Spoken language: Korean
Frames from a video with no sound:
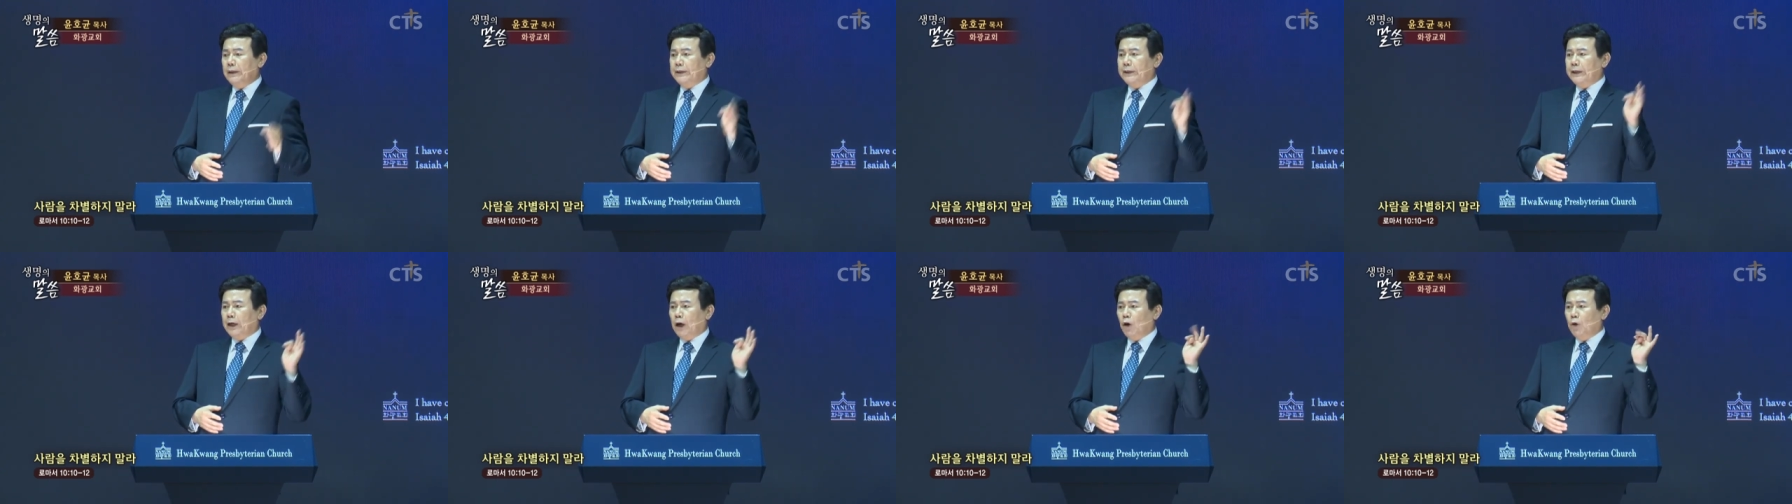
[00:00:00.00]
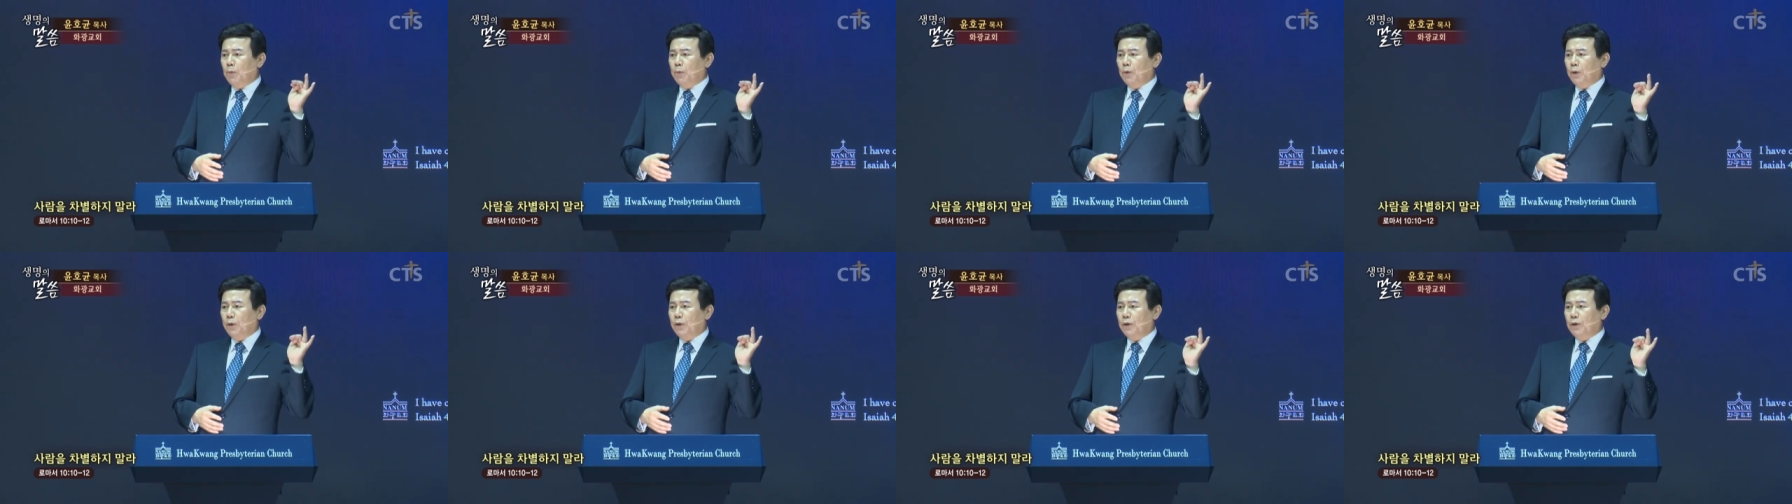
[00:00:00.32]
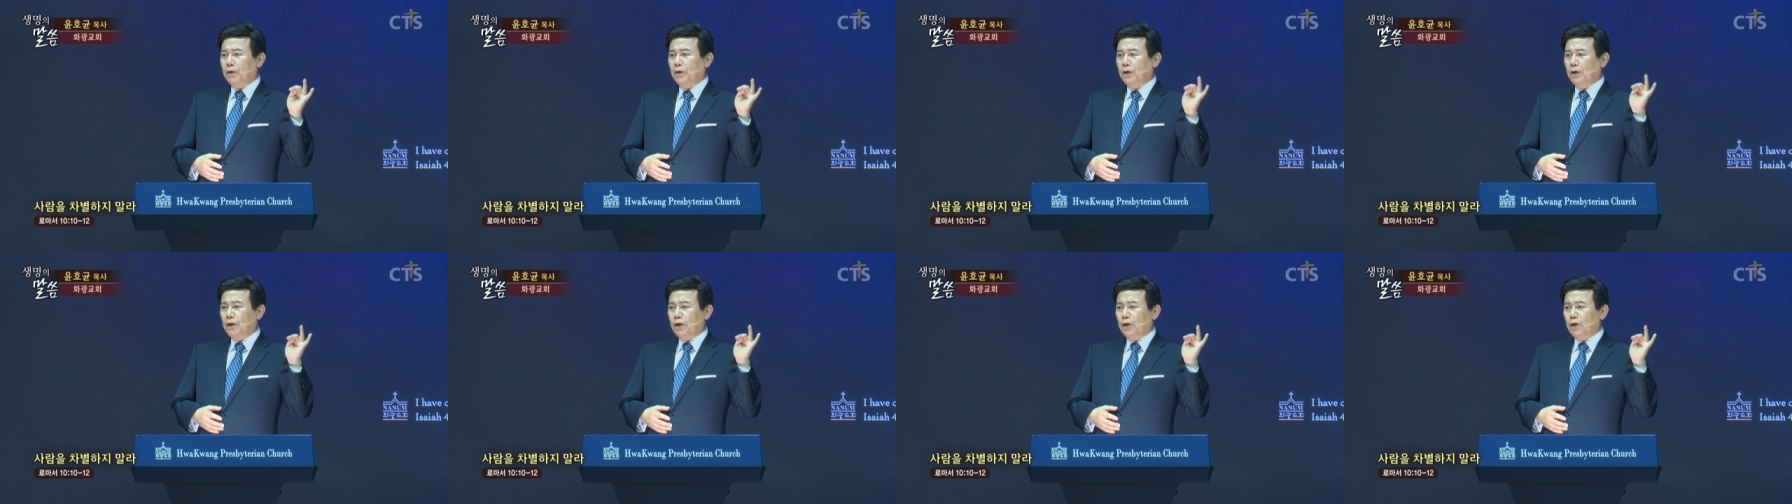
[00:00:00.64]
야고보,
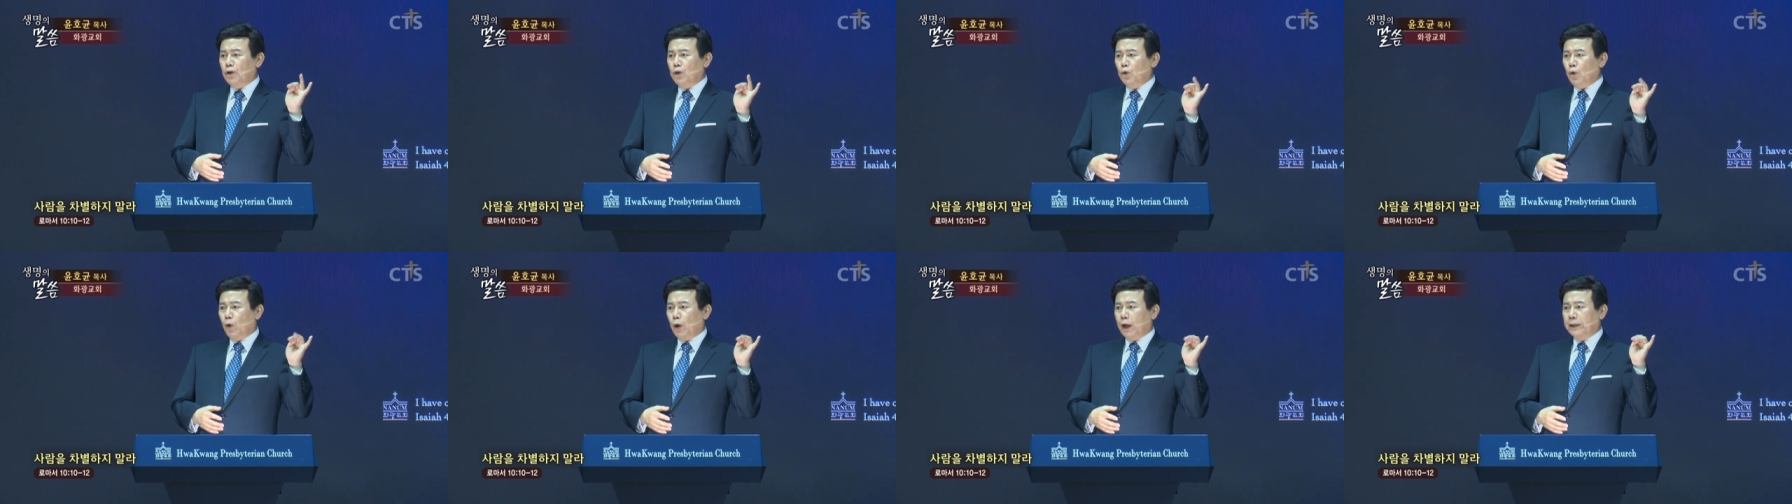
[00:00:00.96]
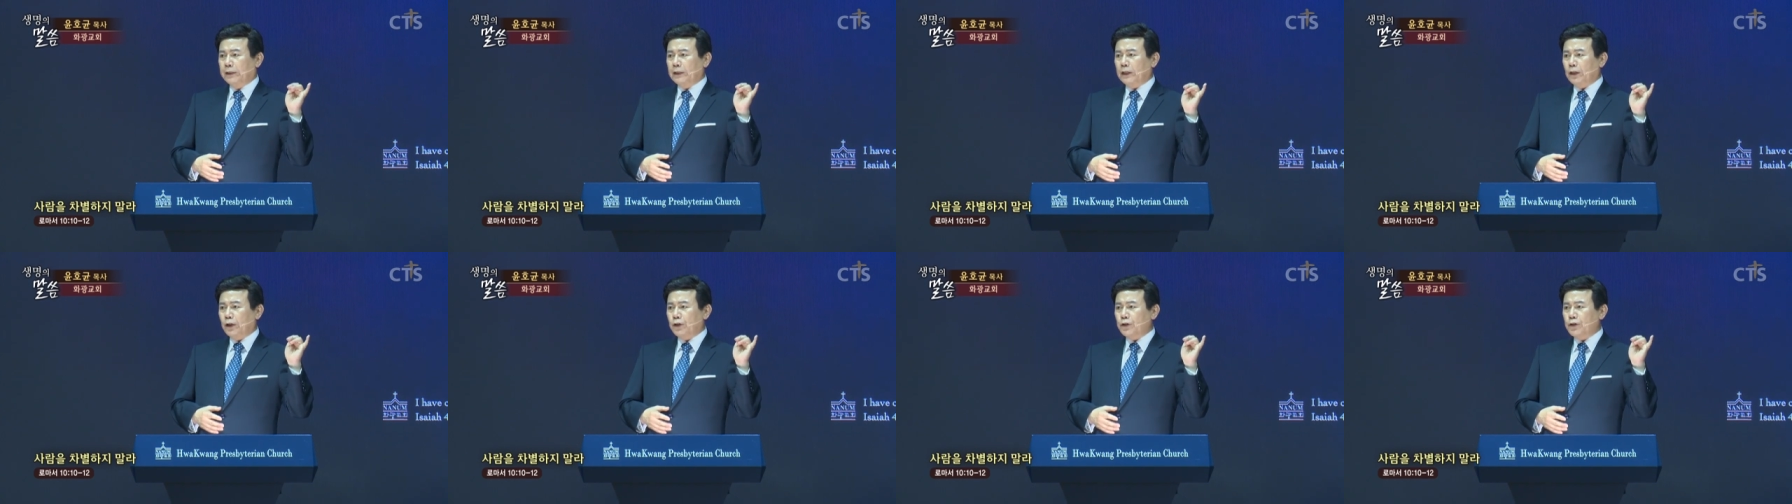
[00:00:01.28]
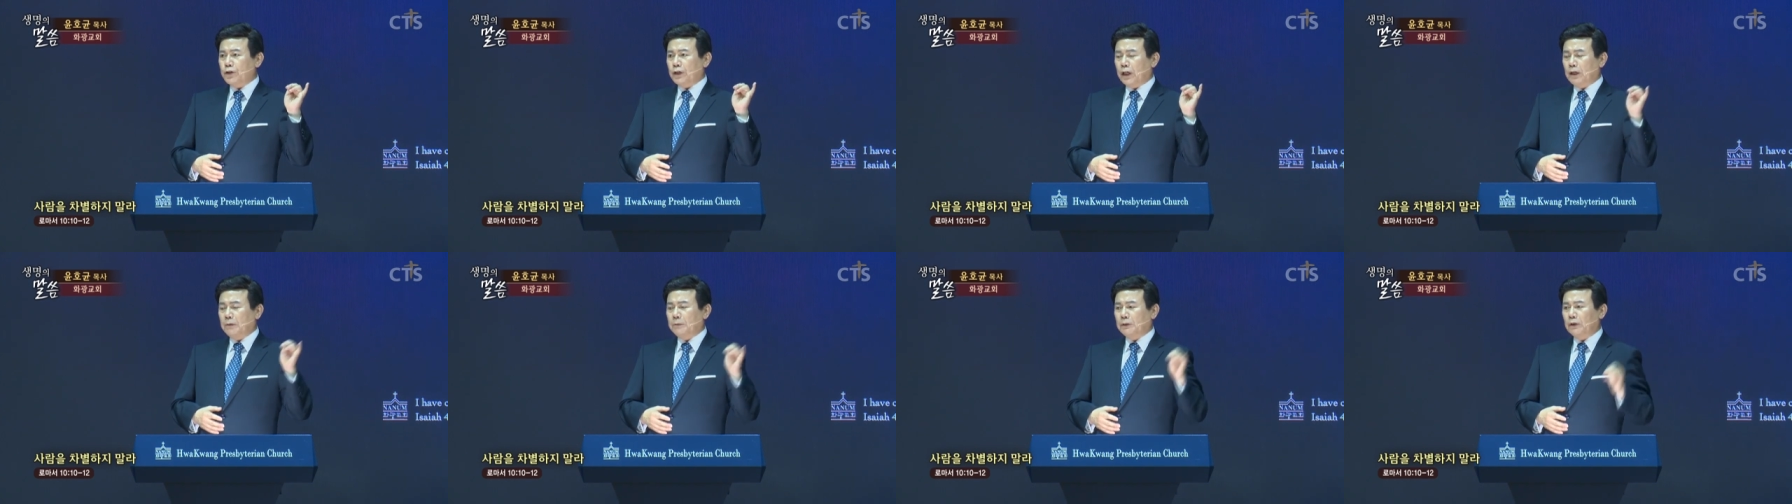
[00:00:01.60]
요한이라는
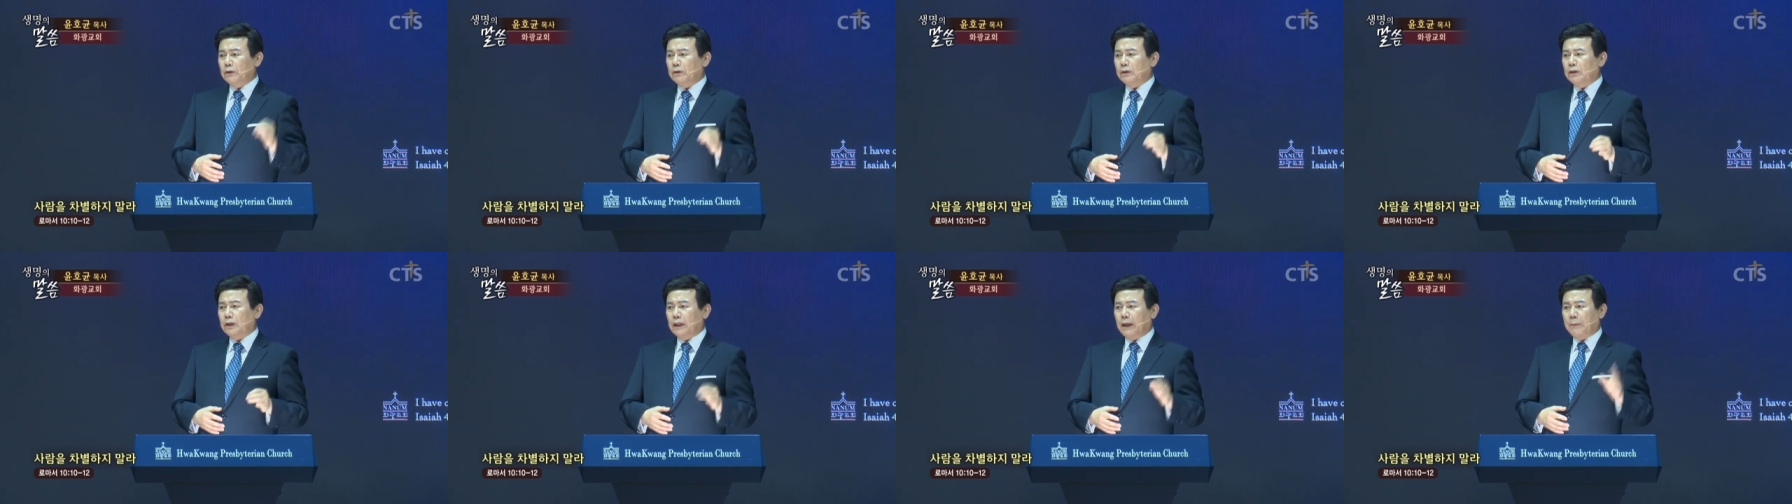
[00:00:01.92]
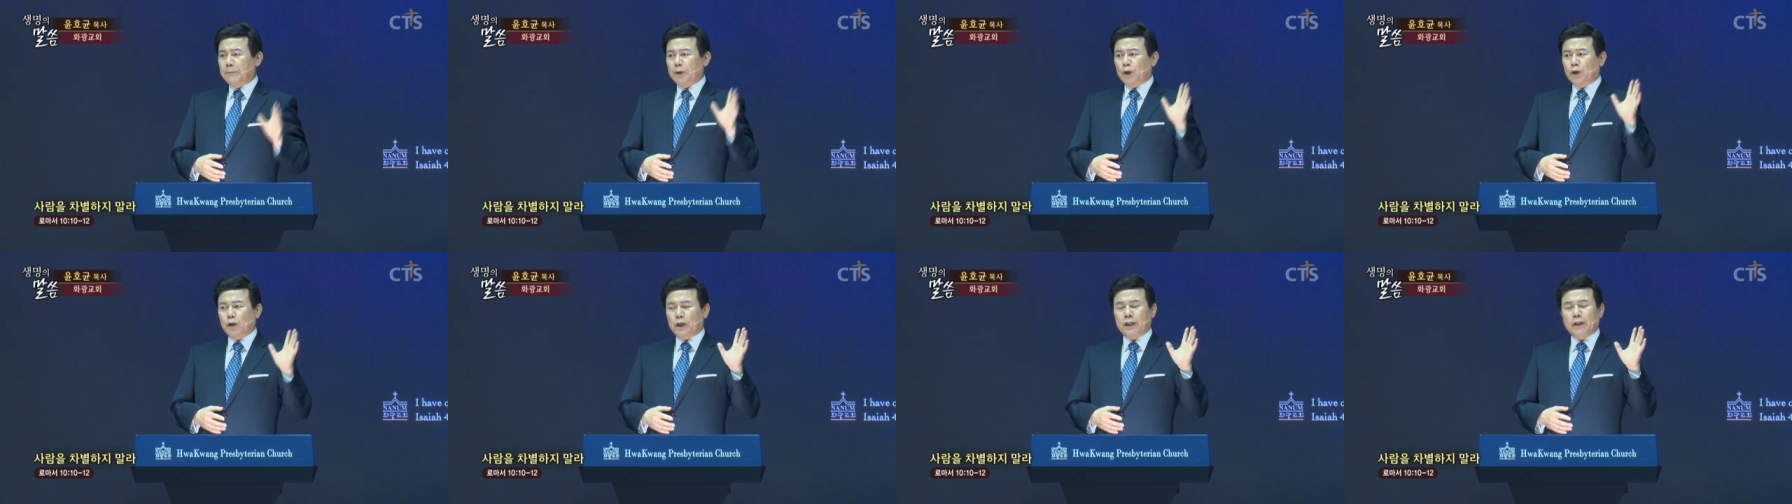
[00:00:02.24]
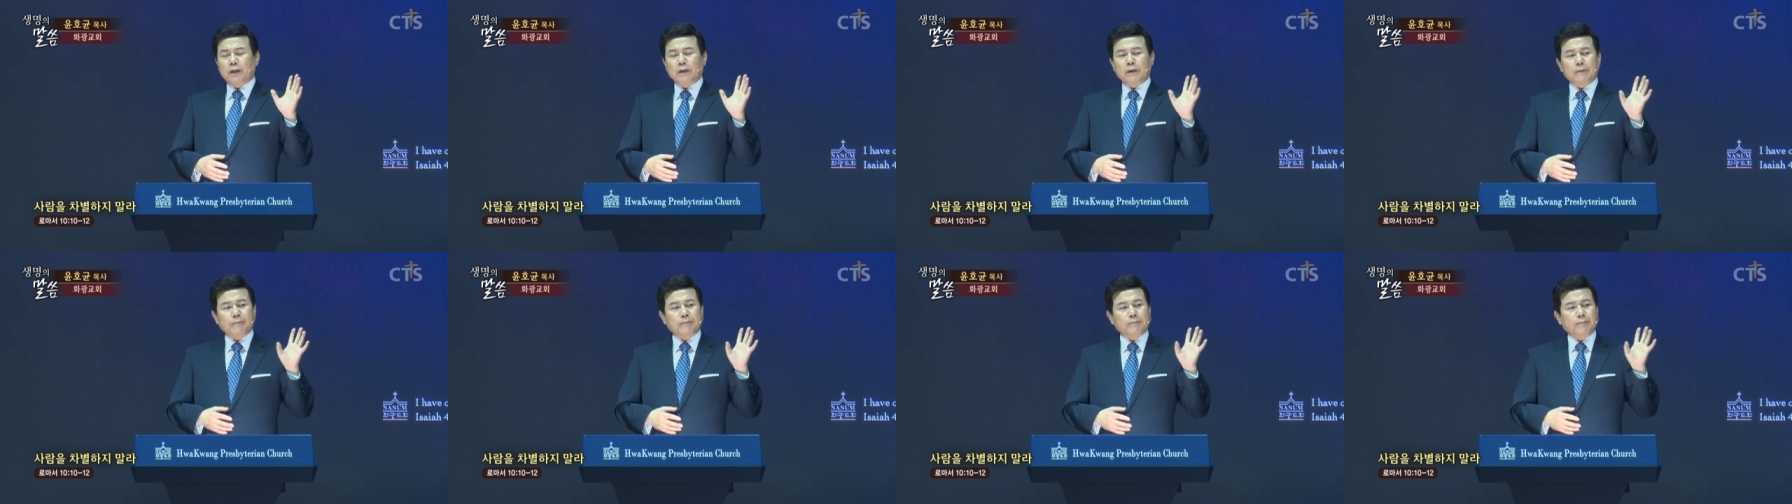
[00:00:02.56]
사람은
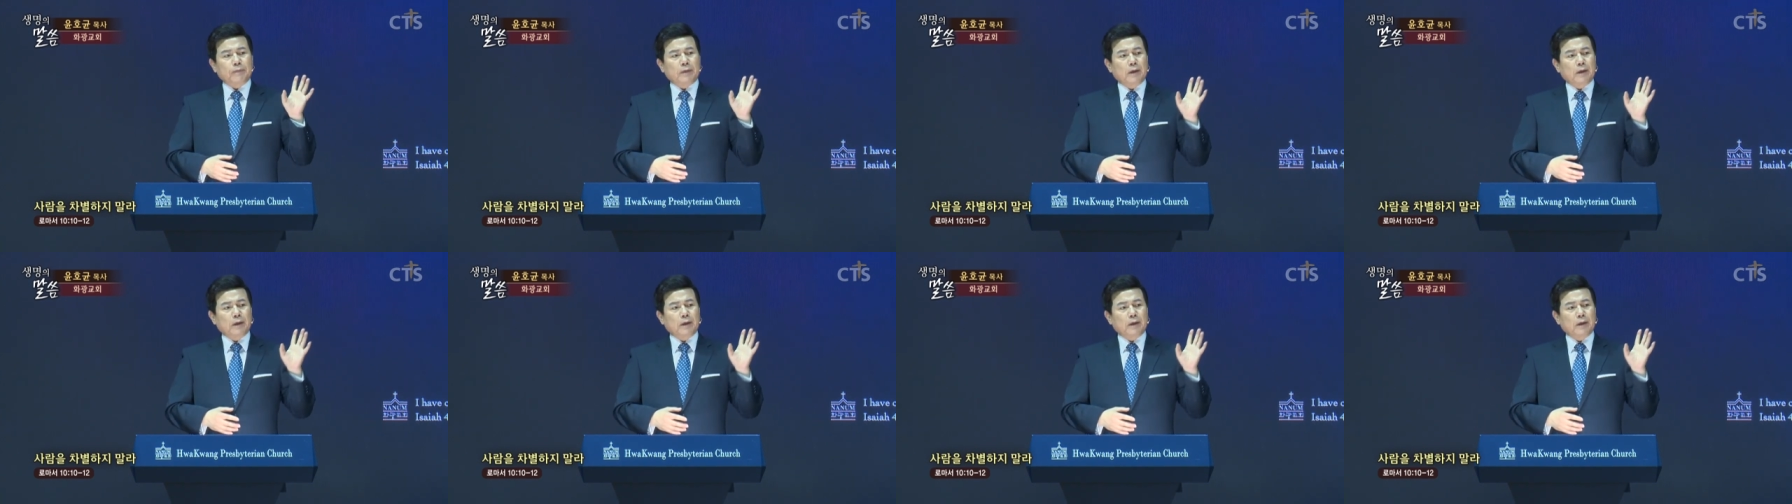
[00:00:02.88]
대표적인